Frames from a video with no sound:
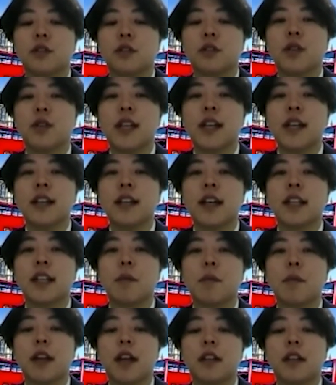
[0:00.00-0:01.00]
業参観で
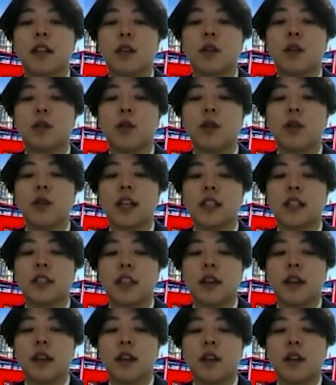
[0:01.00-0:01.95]
学んだことを生かして、